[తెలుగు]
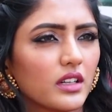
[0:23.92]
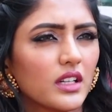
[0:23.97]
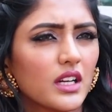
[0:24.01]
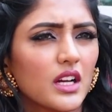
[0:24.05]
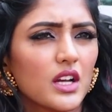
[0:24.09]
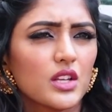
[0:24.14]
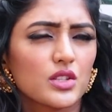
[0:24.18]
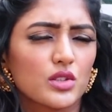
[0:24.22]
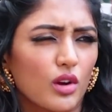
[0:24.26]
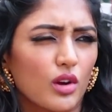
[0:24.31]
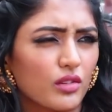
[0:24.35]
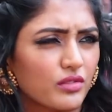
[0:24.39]

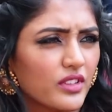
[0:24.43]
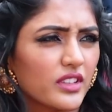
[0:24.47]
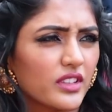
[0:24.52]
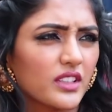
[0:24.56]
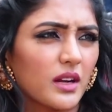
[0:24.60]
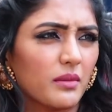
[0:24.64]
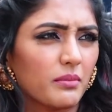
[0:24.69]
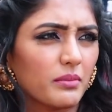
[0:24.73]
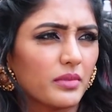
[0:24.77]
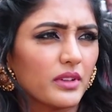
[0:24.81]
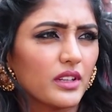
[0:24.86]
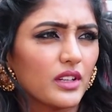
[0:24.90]
సాఫ్ట్వేర్
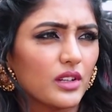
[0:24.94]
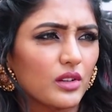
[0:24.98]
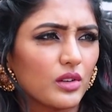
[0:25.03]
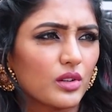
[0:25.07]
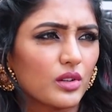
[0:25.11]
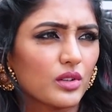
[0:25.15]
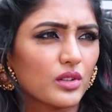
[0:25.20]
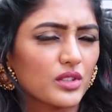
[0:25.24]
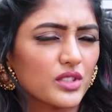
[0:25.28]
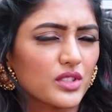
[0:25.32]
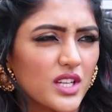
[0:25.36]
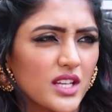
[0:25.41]
కంపెనీలో
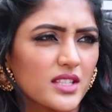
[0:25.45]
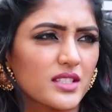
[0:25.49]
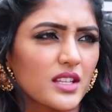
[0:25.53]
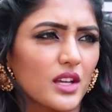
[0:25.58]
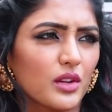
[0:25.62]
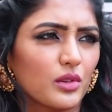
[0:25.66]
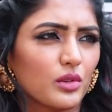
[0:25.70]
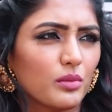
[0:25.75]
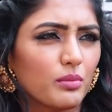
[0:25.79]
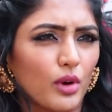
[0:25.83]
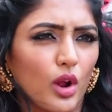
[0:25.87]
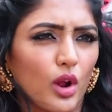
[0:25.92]
చేశాను
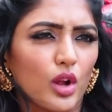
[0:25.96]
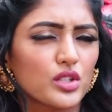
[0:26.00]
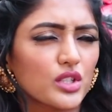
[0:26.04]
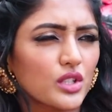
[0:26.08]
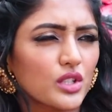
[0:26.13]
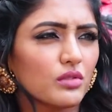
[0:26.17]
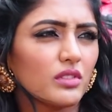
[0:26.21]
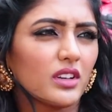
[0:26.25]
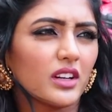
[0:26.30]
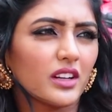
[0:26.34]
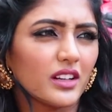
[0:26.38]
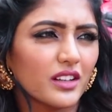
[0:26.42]
ప్రాజెక్ట్
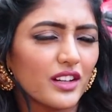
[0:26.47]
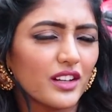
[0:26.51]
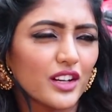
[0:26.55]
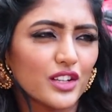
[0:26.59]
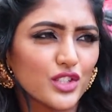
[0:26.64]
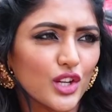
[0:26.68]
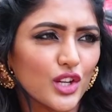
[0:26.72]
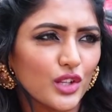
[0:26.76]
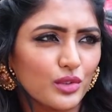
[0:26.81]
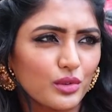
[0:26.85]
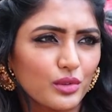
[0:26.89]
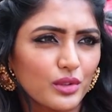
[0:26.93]
వర్క్ నేను
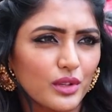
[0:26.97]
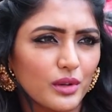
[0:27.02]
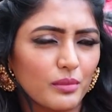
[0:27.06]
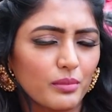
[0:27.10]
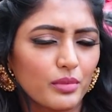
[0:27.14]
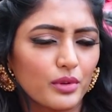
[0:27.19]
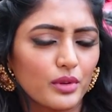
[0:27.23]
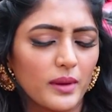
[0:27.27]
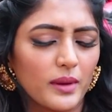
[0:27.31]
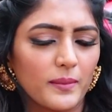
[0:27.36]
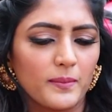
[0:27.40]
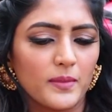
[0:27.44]
చదువుకున్నప్పుడు
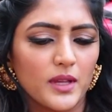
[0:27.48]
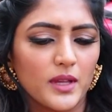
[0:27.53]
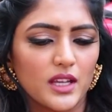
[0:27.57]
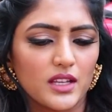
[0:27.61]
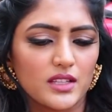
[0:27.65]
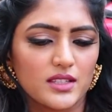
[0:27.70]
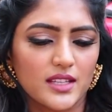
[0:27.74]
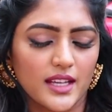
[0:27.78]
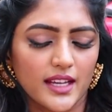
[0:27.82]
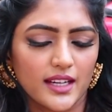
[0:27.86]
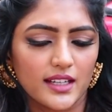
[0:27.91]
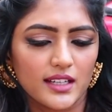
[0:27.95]
ఎంబీఏ
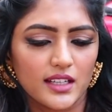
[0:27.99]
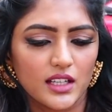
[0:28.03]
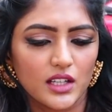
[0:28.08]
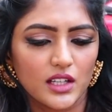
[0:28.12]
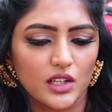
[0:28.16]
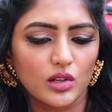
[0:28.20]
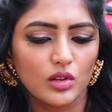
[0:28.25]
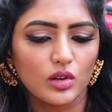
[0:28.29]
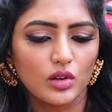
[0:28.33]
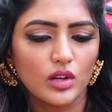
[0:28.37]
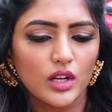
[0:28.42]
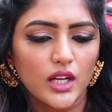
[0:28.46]
సెకండ్ ఇయర్లో
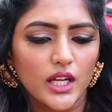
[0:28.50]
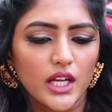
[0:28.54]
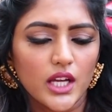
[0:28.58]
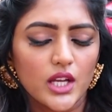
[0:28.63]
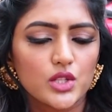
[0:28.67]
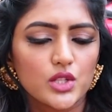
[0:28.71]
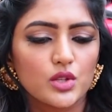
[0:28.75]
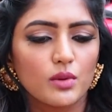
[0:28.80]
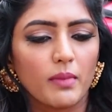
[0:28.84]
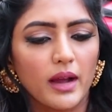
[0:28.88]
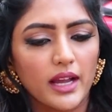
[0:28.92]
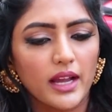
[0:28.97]
సో
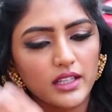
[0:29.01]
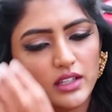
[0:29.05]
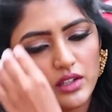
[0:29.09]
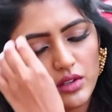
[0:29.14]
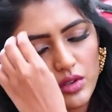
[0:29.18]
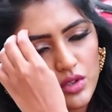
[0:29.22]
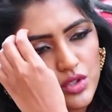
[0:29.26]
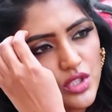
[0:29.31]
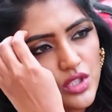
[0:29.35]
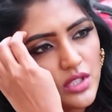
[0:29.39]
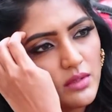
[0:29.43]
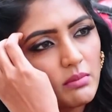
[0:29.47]
మైనర్
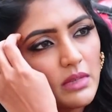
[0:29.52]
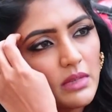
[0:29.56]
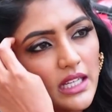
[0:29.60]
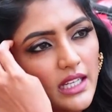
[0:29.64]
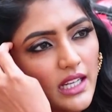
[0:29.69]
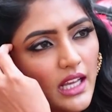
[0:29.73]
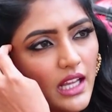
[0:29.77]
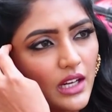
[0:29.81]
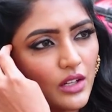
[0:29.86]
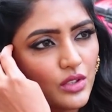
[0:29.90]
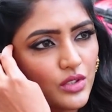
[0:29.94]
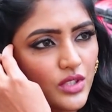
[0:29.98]
వచ్చి
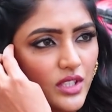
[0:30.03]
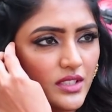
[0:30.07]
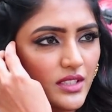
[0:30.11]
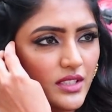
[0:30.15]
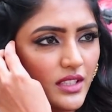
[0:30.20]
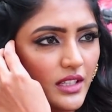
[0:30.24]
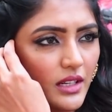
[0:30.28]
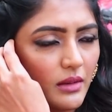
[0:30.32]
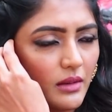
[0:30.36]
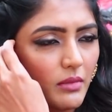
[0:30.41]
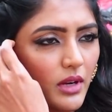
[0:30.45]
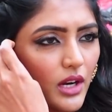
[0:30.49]
మీడియాలో చేశాను
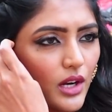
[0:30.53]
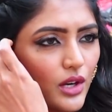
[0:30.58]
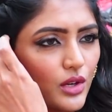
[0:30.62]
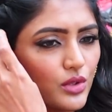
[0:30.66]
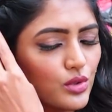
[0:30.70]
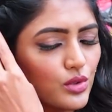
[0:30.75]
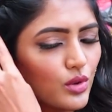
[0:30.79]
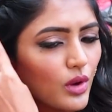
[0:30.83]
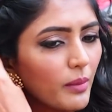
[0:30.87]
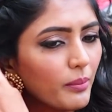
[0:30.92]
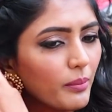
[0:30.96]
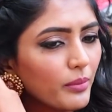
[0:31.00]
అనమాట సో
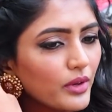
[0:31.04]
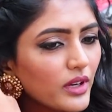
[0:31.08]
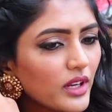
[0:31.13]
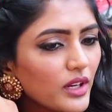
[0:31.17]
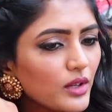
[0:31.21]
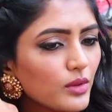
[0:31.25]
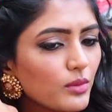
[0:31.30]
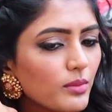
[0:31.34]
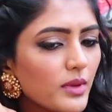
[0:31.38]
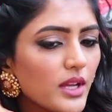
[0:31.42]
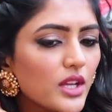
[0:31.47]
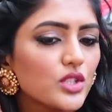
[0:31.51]
అప్పుడు నేను
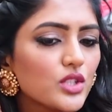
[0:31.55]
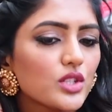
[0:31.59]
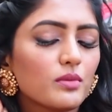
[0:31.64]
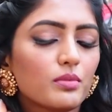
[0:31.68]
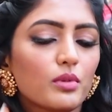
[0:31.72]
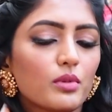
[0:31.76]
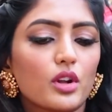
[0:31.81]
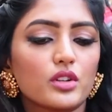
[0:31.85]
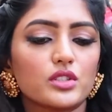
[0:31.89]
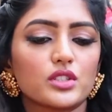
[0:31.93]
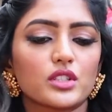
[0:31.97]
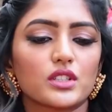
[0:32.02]
మేజర్
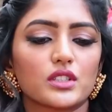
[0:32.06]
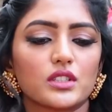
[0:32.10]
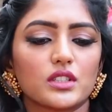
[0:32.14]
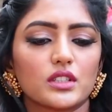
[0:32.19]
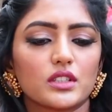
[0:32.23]
ప్రాజెక్ట్